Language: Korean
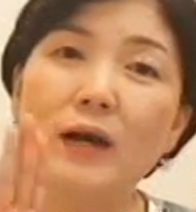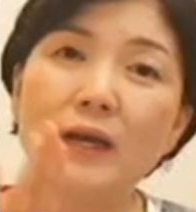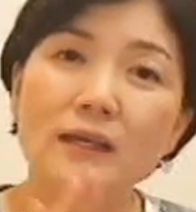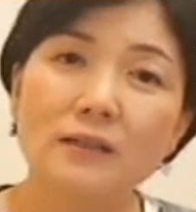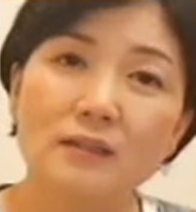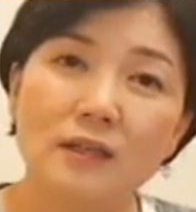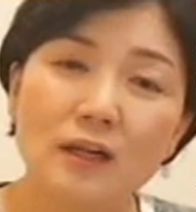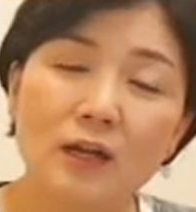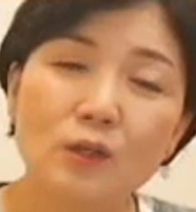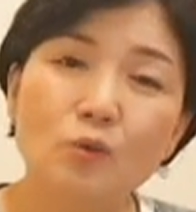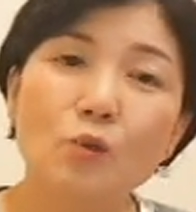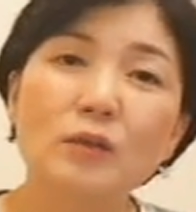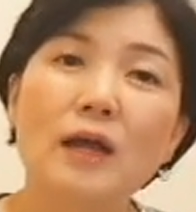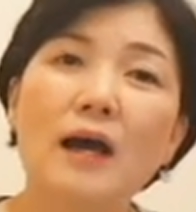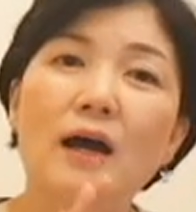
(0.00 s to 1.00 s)
아이를
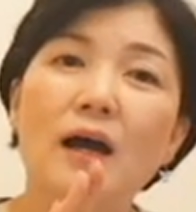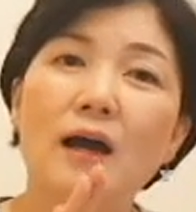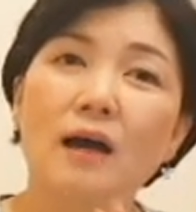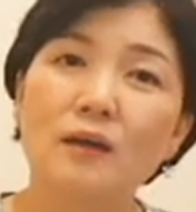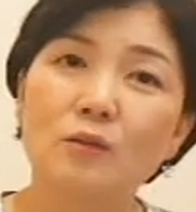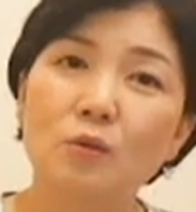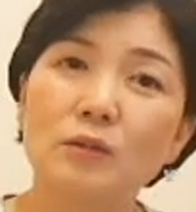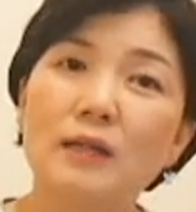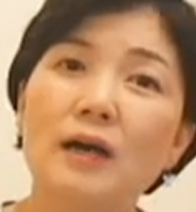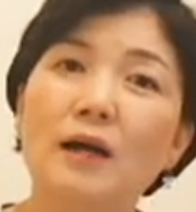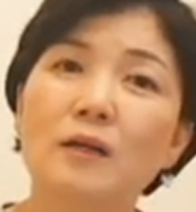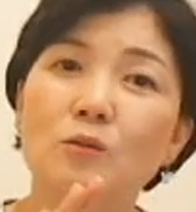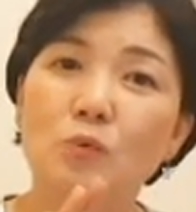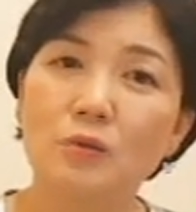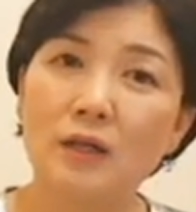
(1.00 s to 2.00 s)
토닥
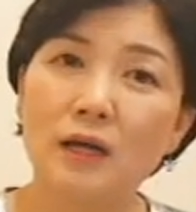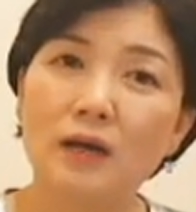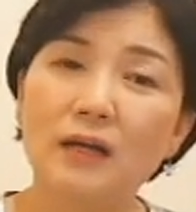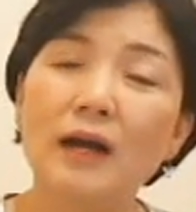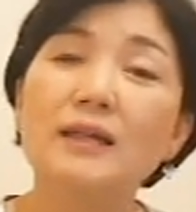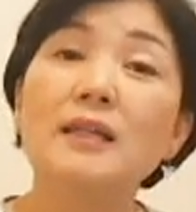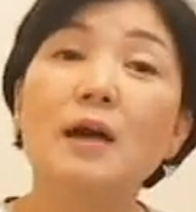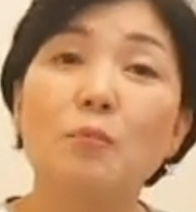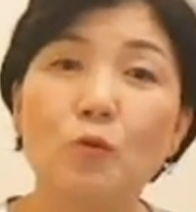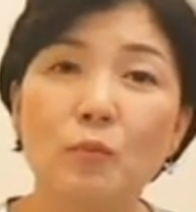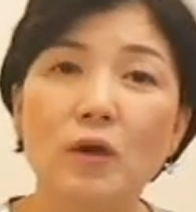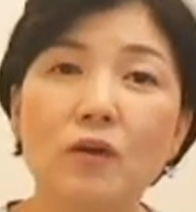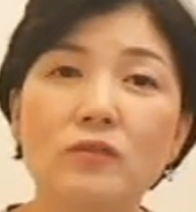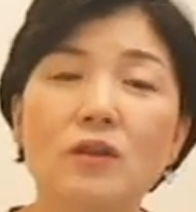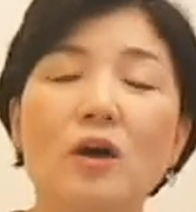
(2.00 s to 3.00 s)
토닥토닥 하다
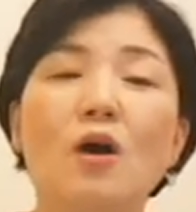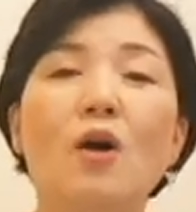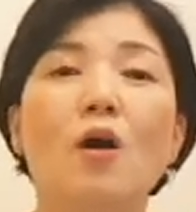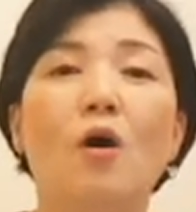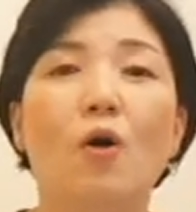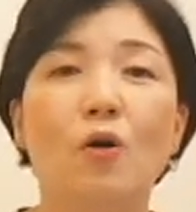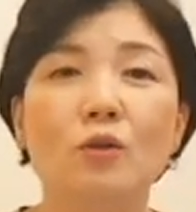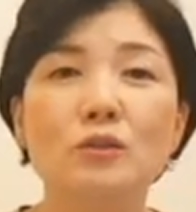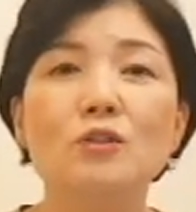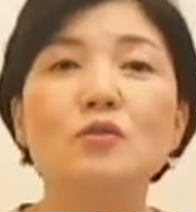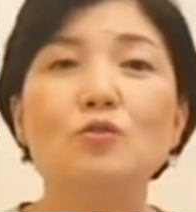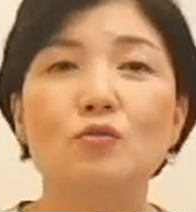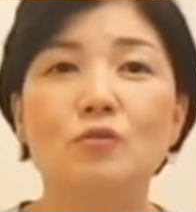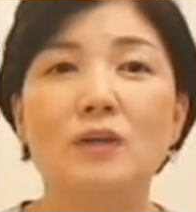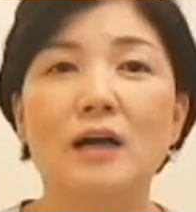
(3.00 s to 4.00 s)
보면 어느
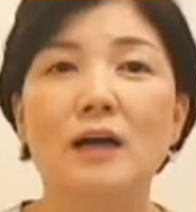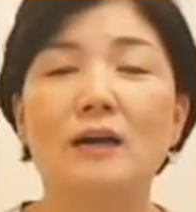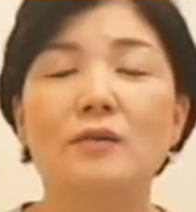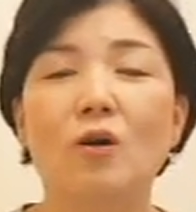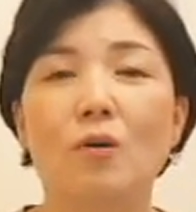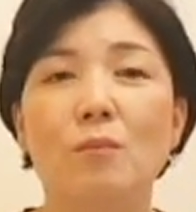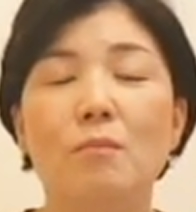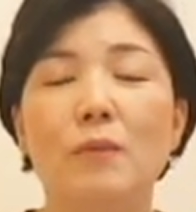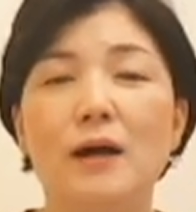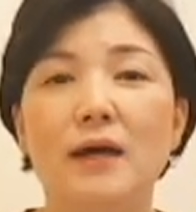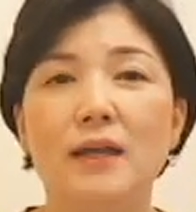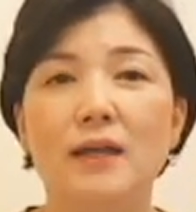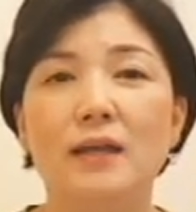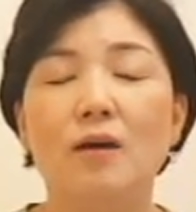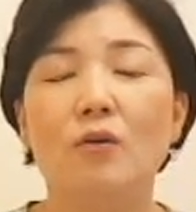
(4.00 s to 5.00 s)
순간
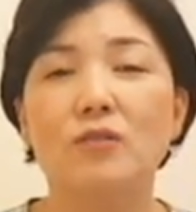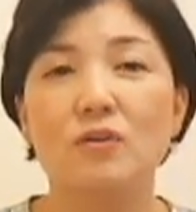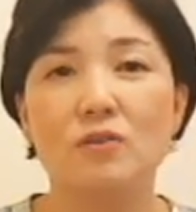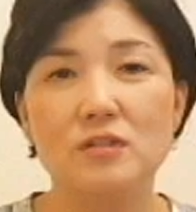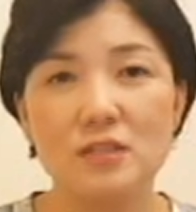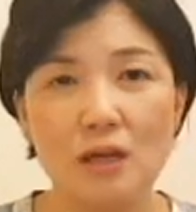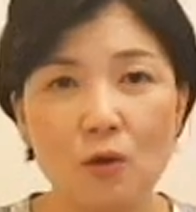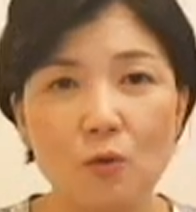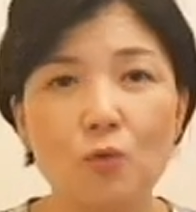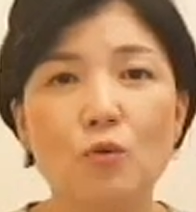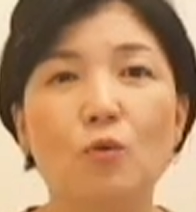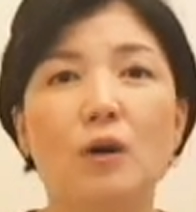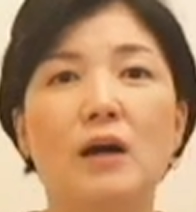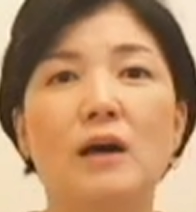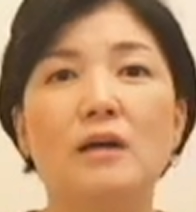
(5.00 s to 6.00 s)
엄마의 어떤
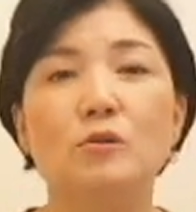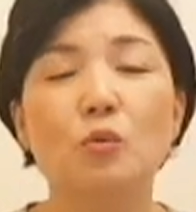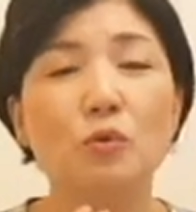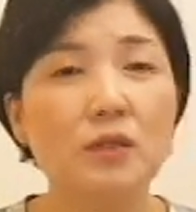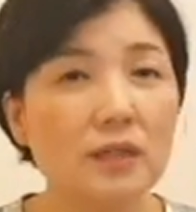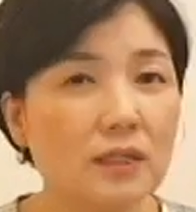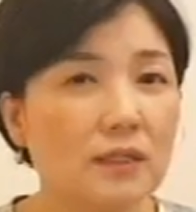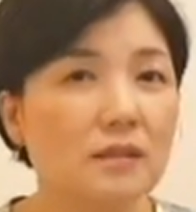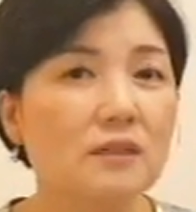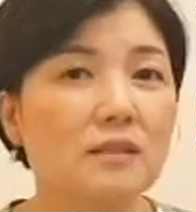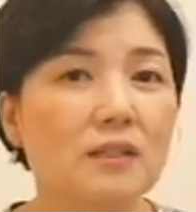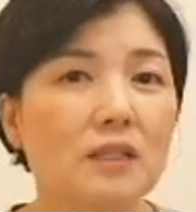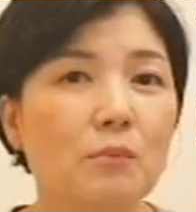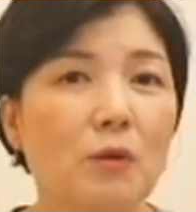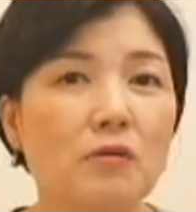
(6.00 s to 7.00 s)
체온과 손길을
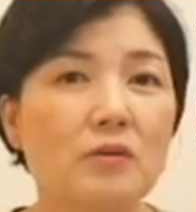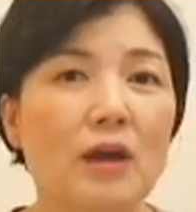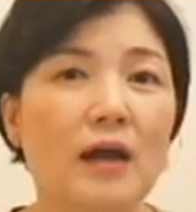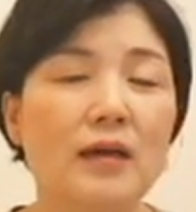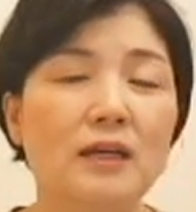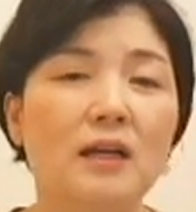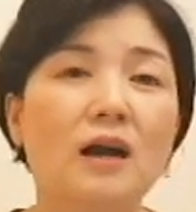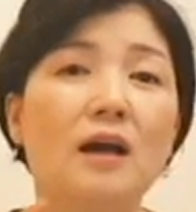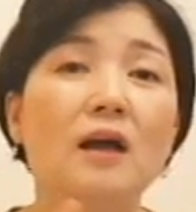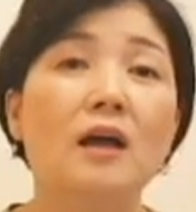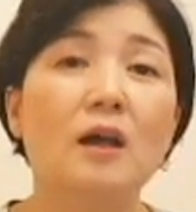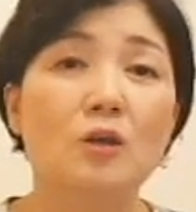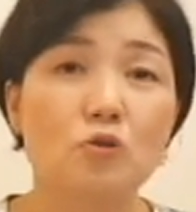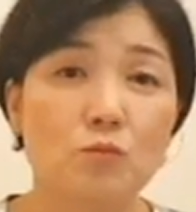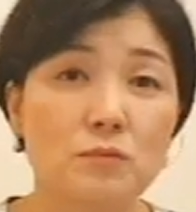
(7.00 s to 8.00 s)
느끼면서 아이가
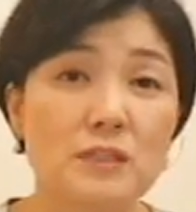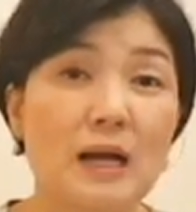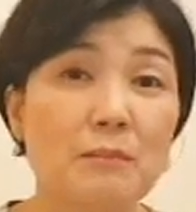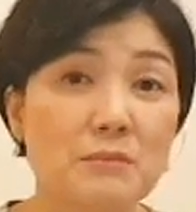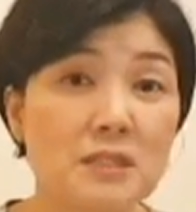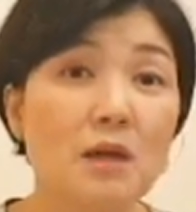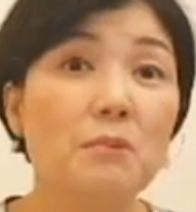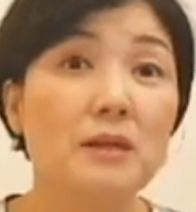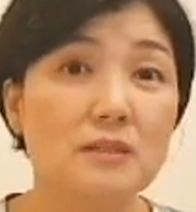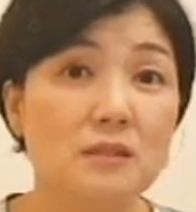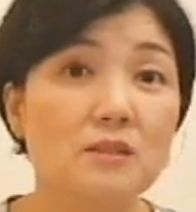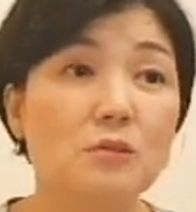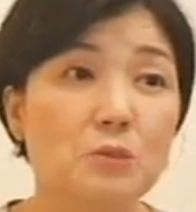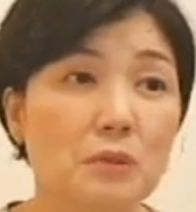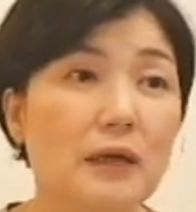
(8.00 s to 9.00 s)
좀
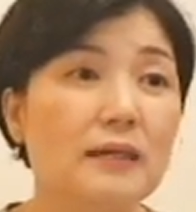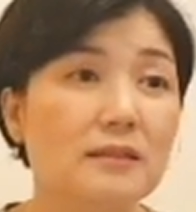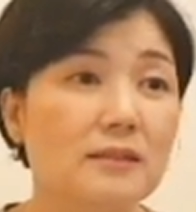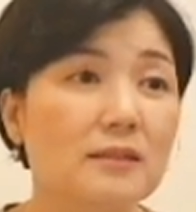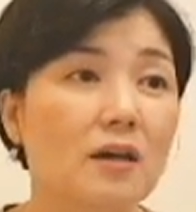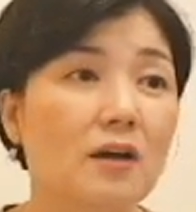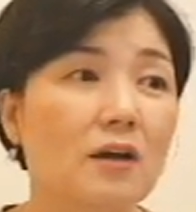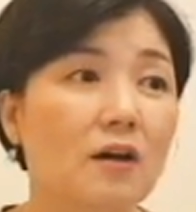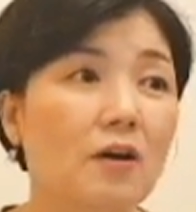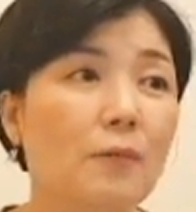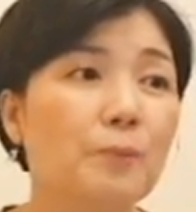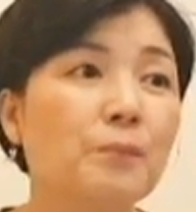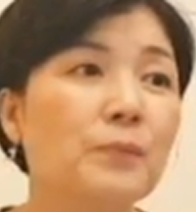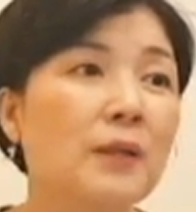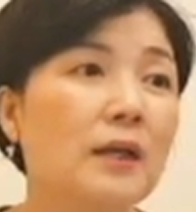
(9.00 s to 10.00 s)
잠잠해질 수가 있어요.